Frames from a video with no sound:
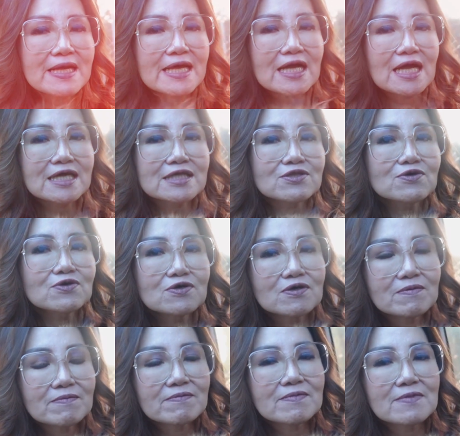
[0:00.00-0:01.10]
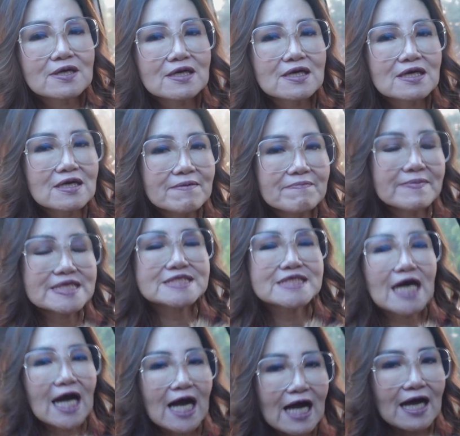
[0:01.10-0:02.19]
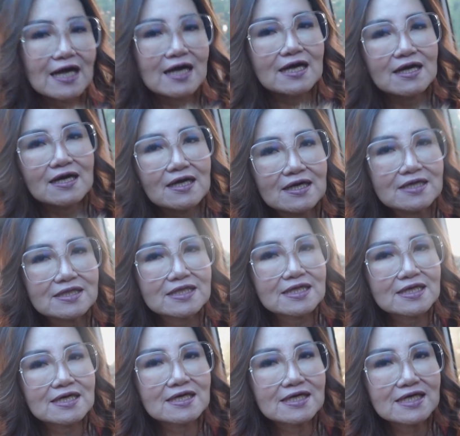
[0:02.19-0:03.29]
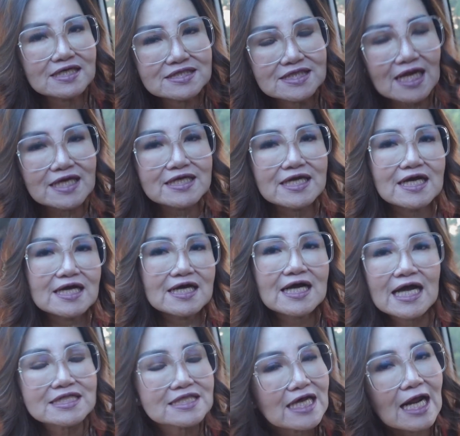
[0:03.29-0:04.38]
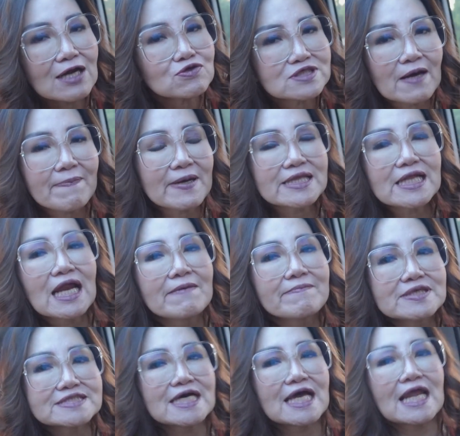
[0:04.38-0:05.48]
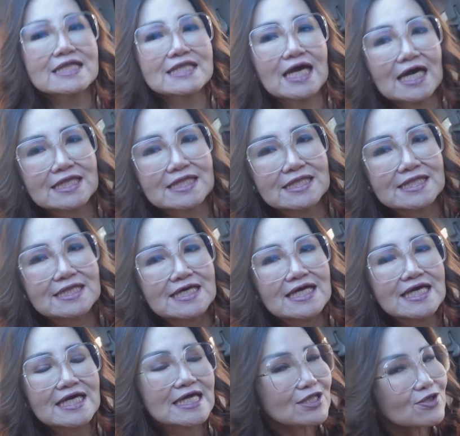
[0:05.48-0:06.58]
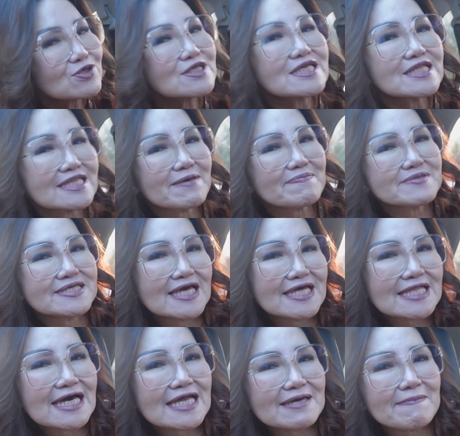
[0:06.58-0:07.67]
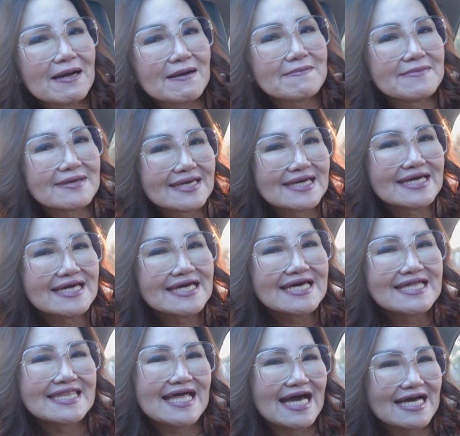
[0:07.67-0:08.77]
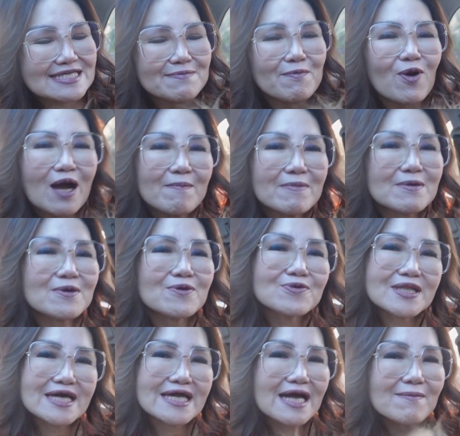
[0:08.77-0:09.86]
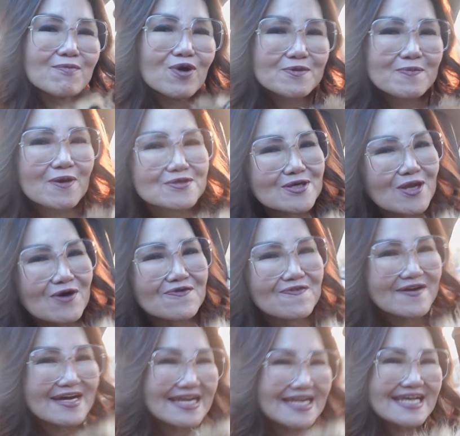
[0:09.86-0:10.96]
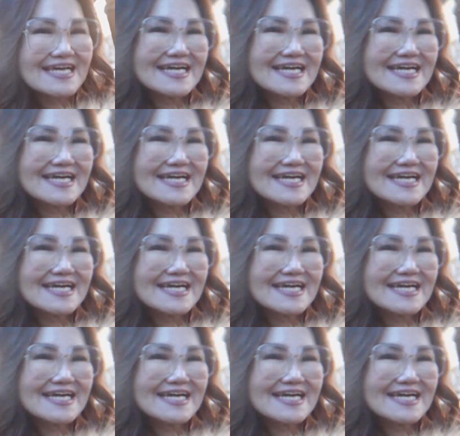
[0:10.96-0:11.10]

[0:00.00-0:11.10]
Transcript: mereka itu uh, bisa istilahnya nggak terlalu capek dalam perjalanan itu sih tipsnya dari mami nah semoga berguna ya buat paus lover